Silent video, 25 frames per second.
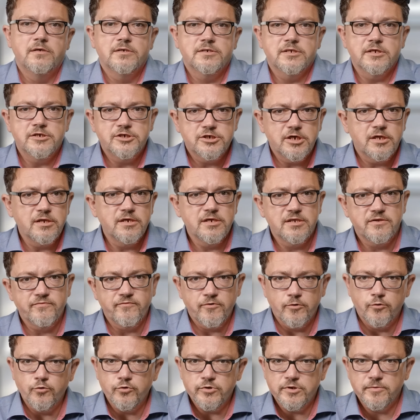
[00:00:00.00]
С начала
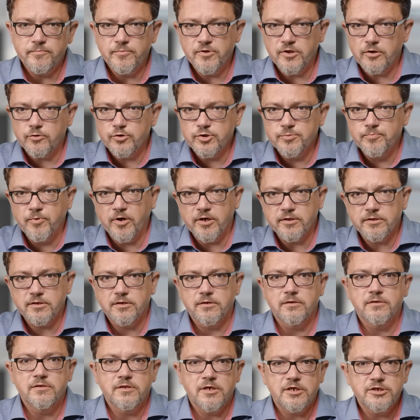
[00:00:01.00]
этого года
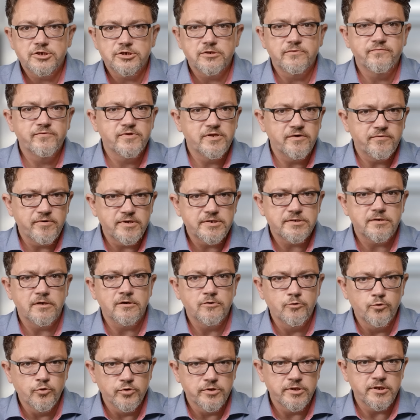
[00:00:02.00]
Беларусьбанк начал выдавать
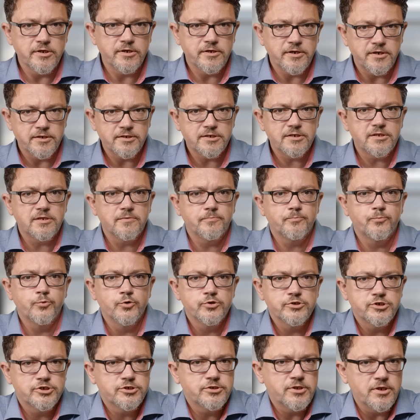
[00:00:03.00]
льготные кредиты
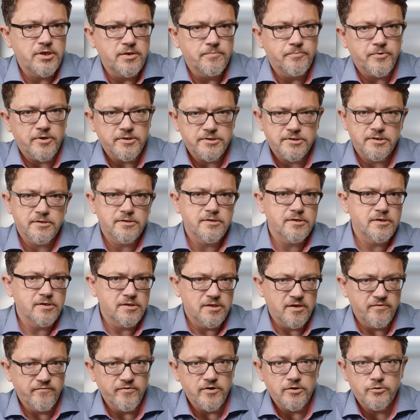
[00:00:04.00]
под 4%
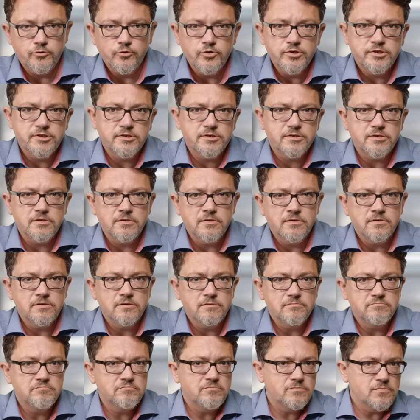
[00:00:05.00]
годовых, то есть
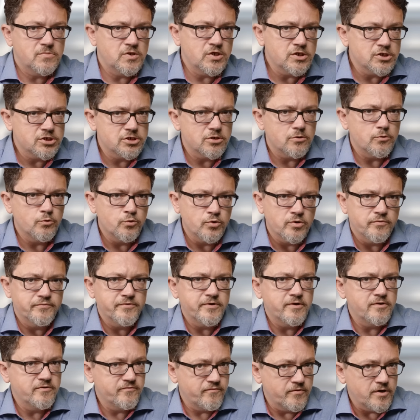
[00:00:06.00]
э, ниже
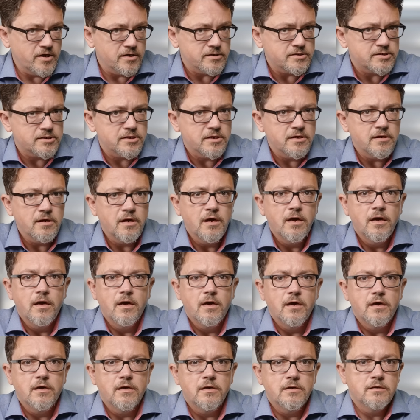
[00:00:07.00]
уровня инфляции,
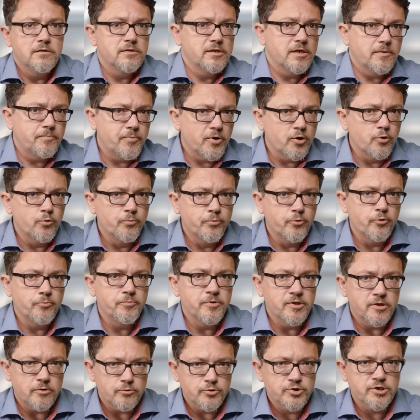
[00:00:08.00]
э, на покупку
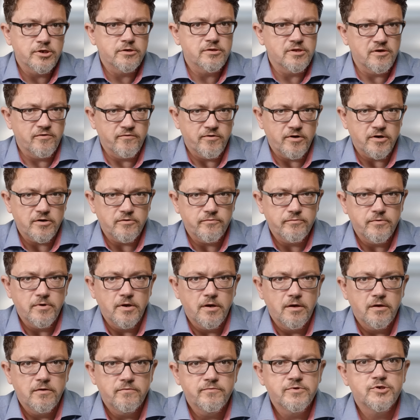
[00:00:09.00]
белорусских товаров.
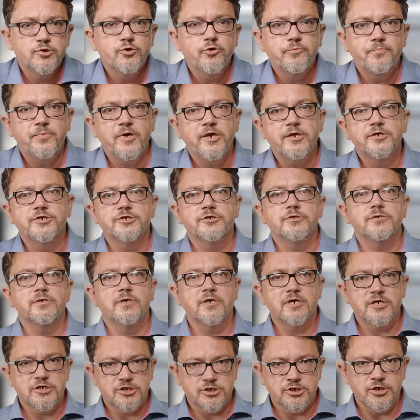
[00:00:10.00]
Весной перечень
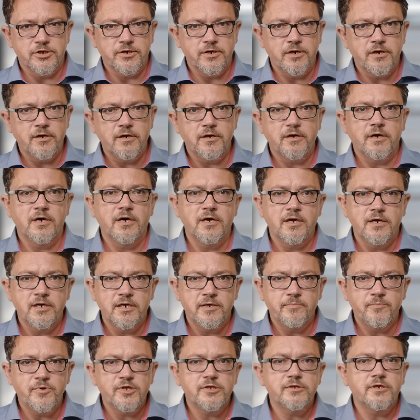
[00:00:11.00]
расширили, а
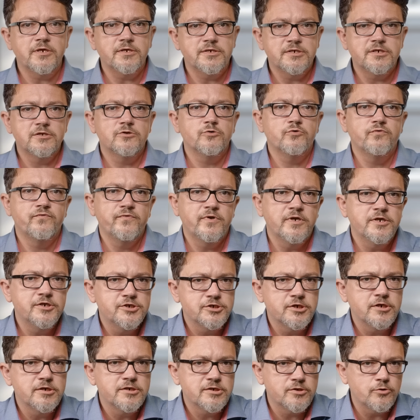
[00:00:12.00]
лимит кредита
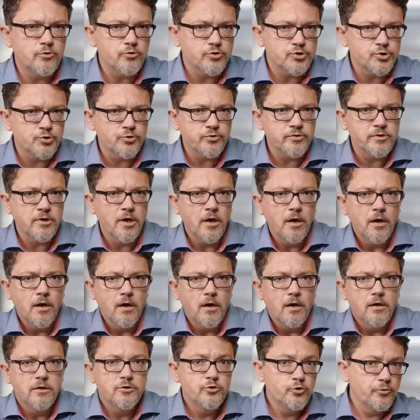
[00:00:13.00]
увеличили с 300
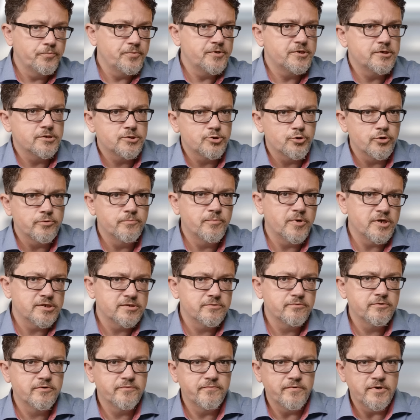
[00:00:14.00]
до 500
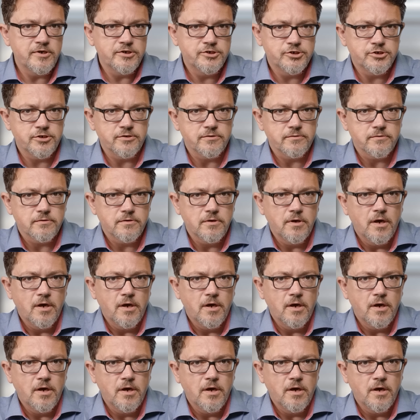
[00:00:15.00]
базовых величин.